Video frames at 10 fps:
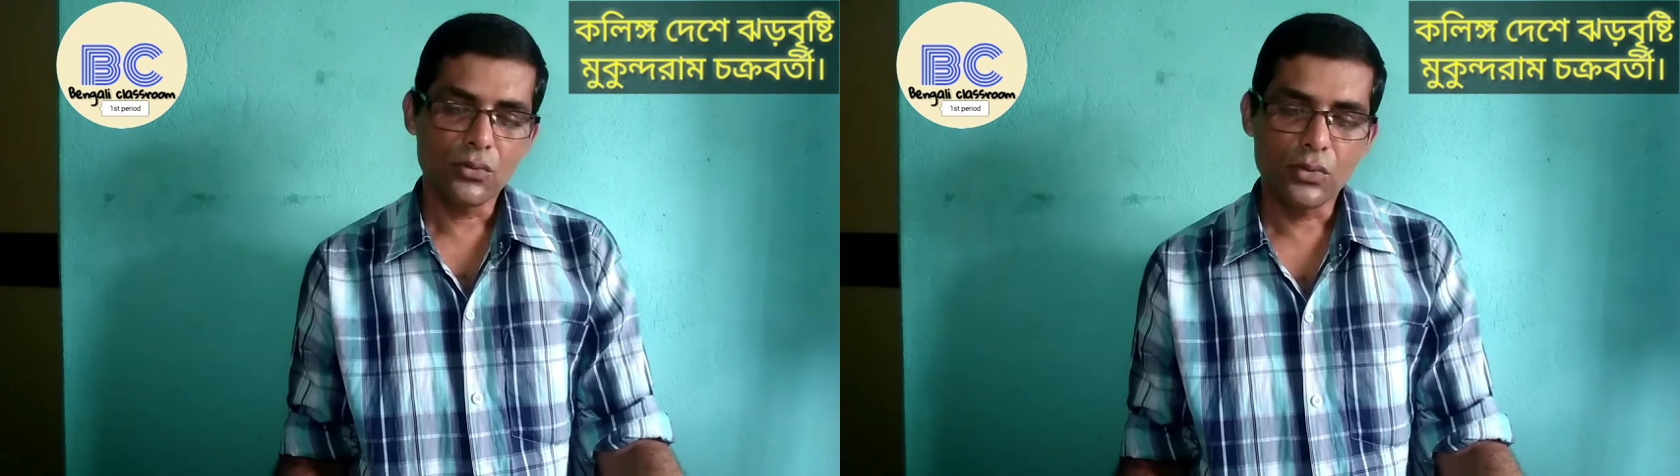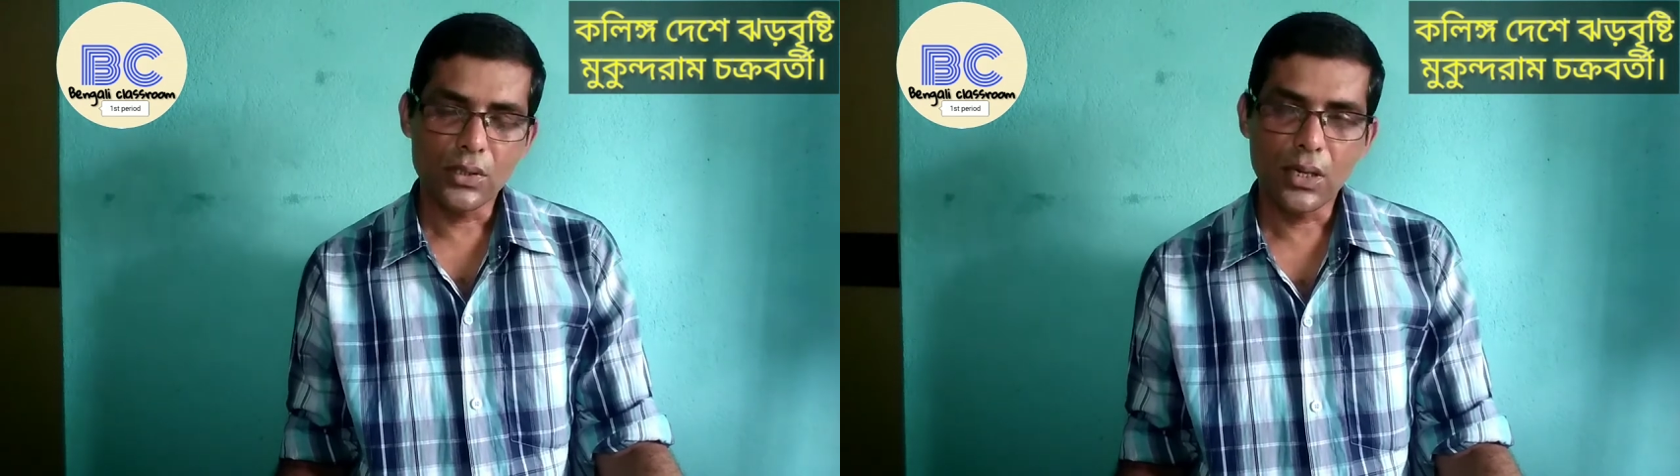
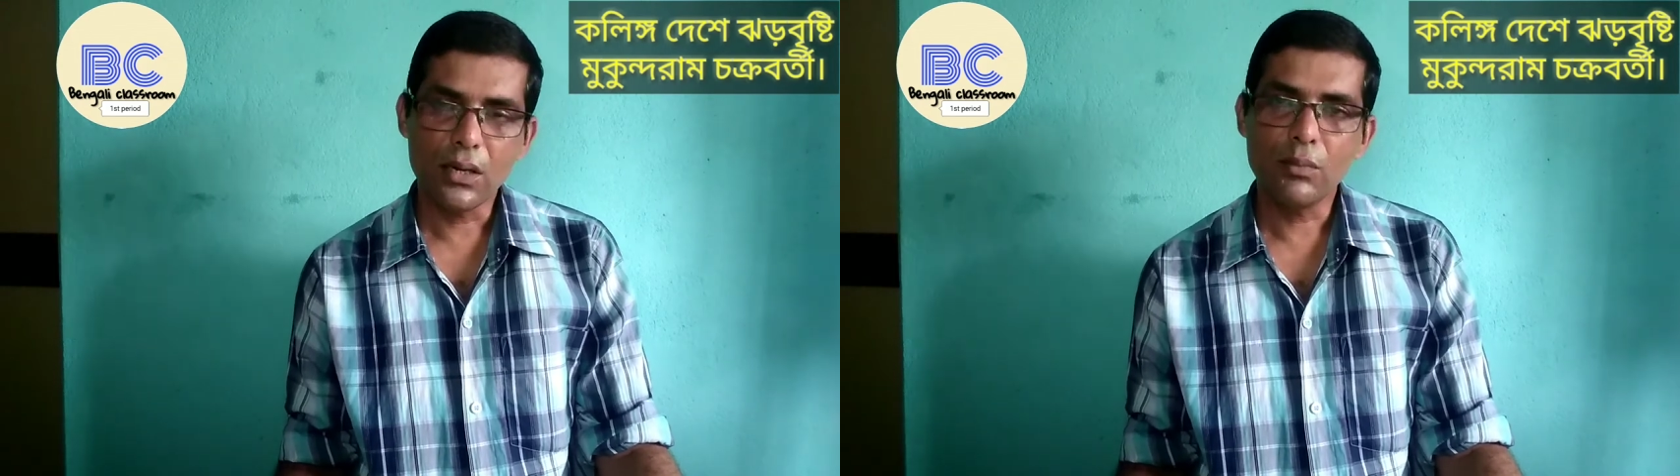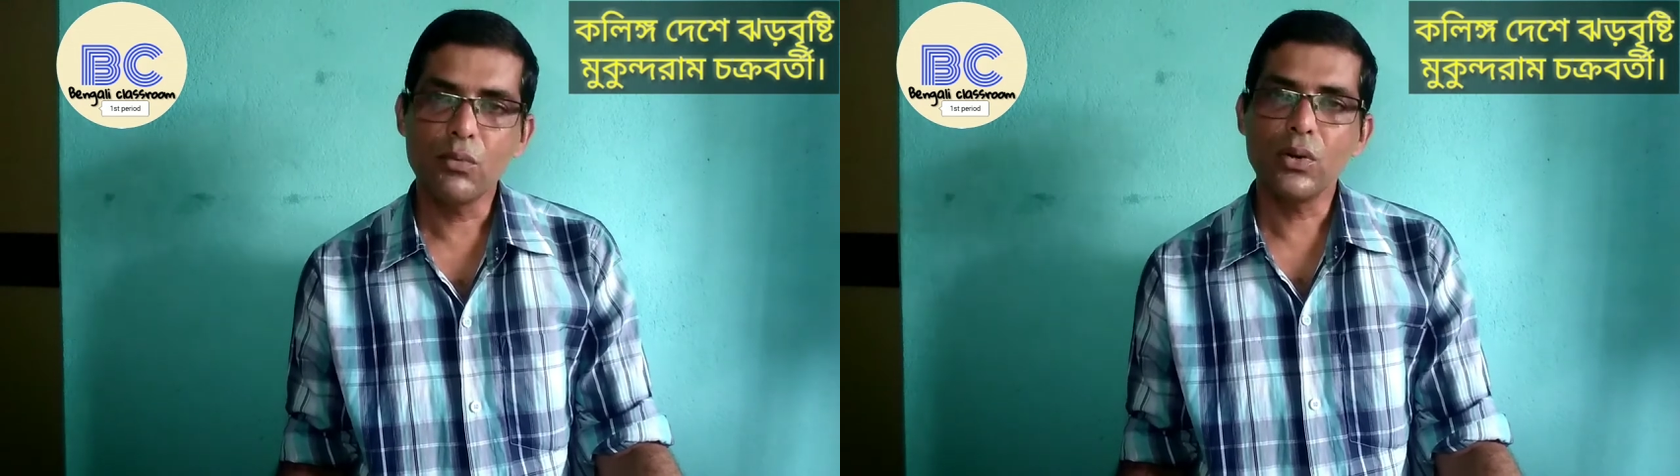
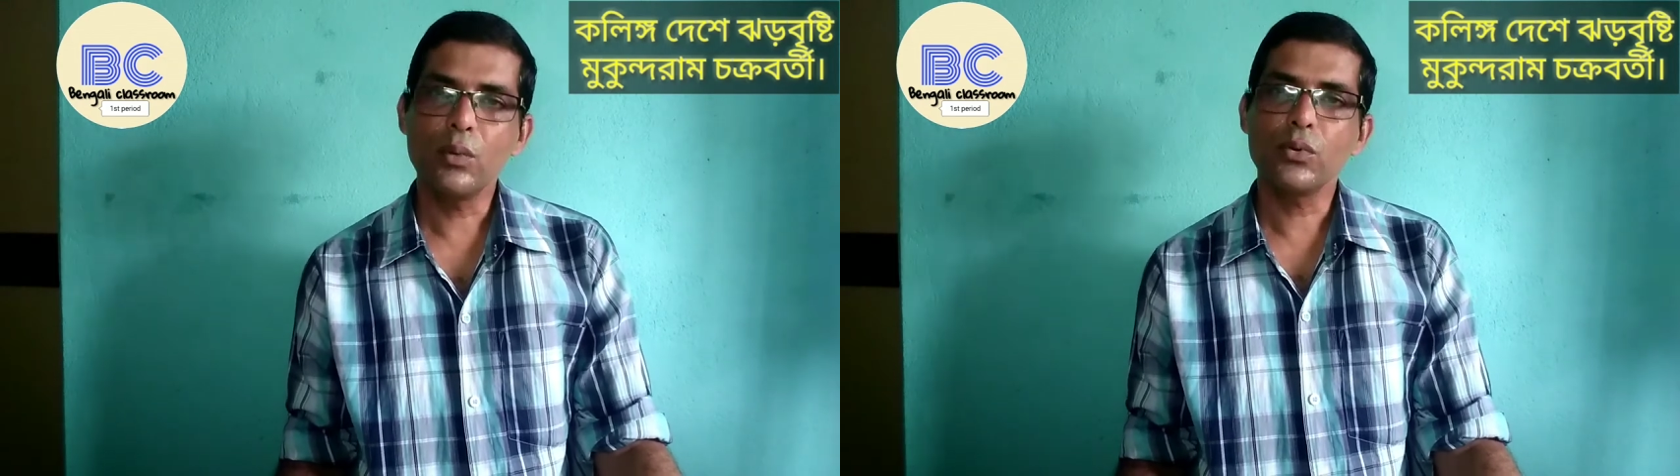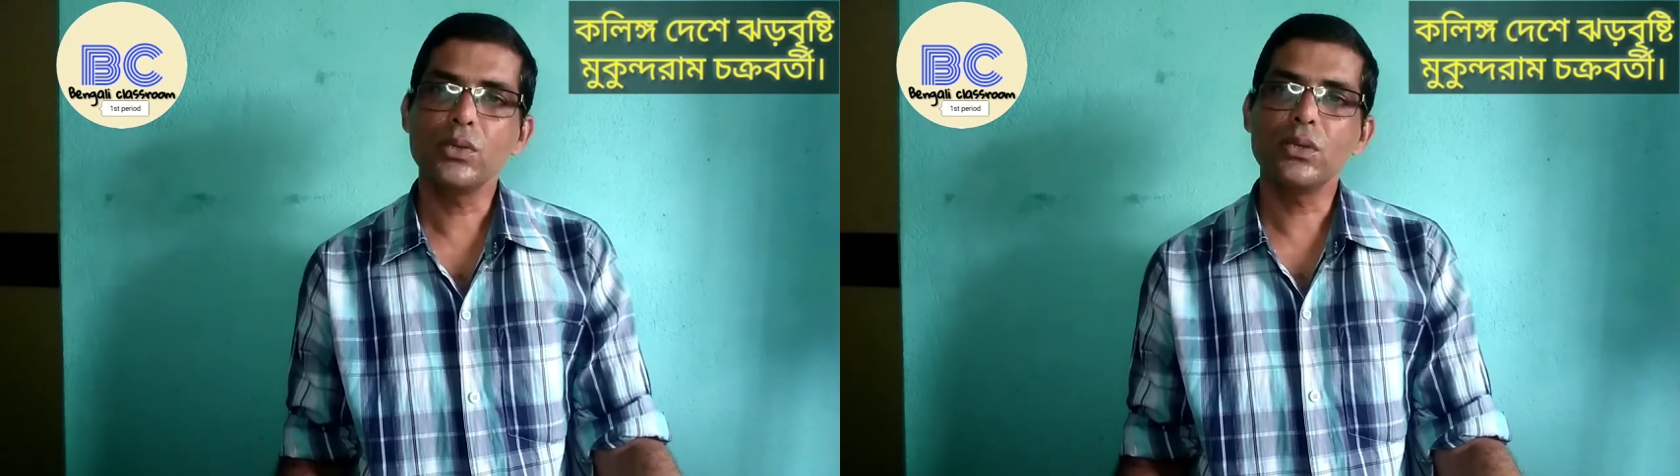শিকারে
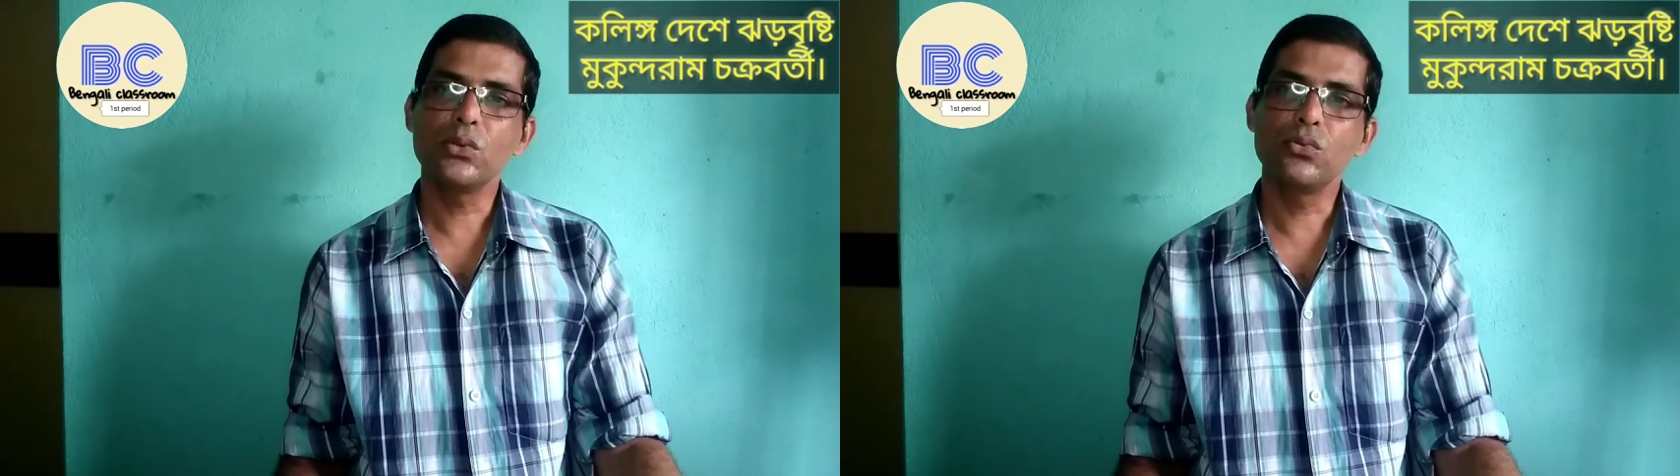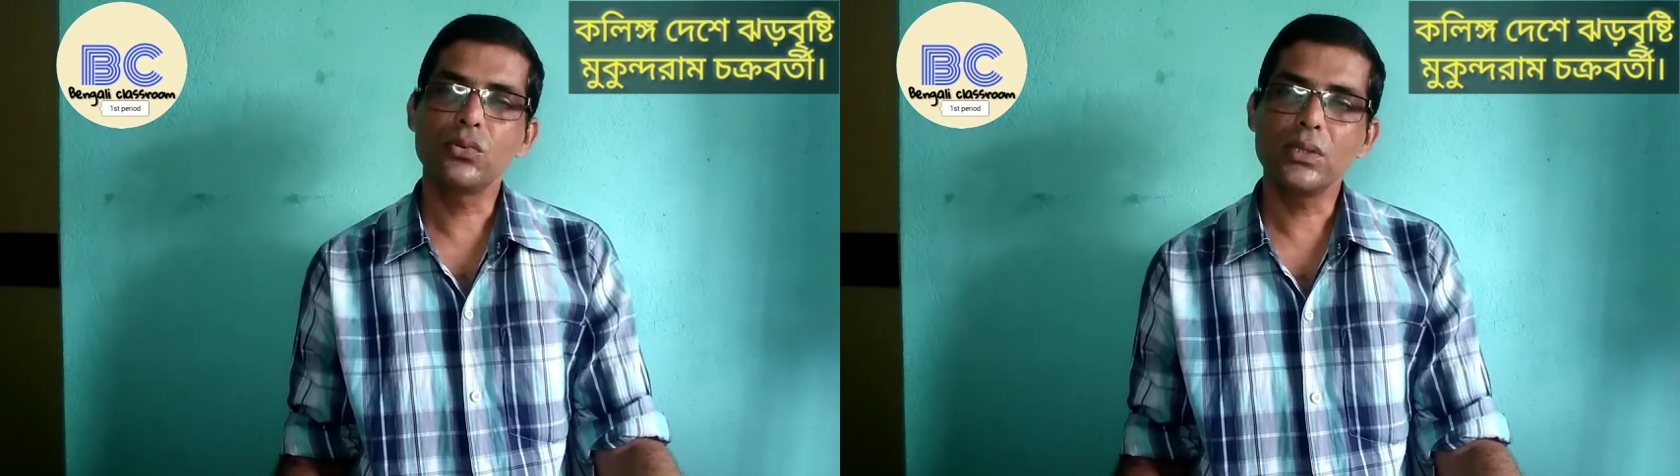বনের পথে
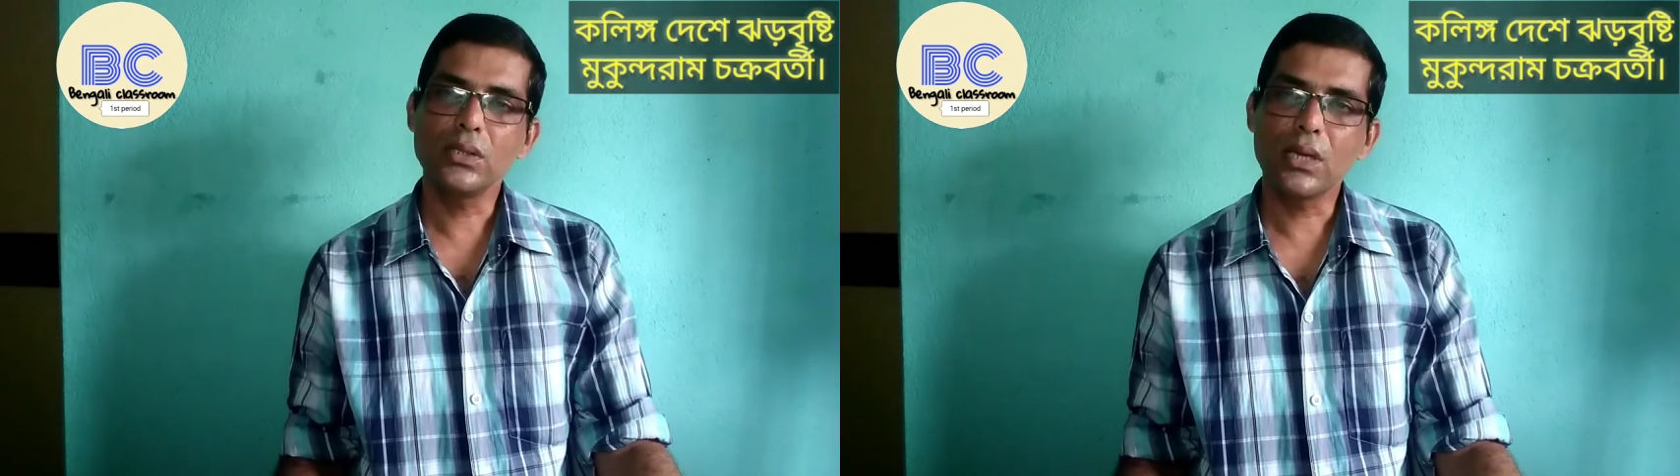ঢুকতে